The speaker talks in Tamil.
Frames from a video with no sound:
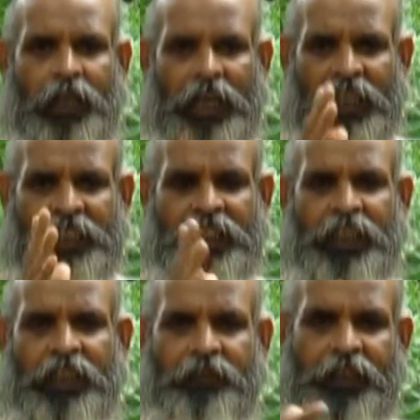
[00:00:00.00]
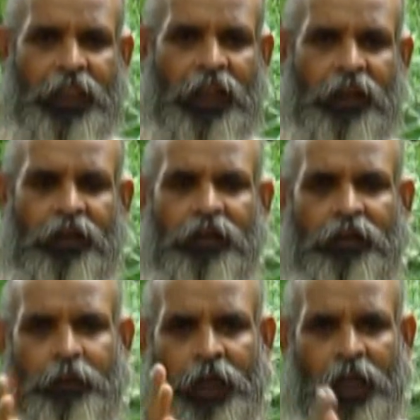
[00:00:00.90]
அரிசி விற்கலாம்
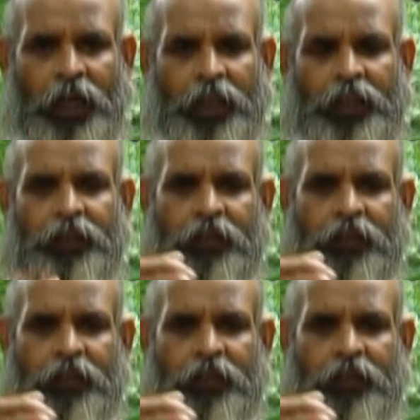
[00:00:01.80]
மிளகாய்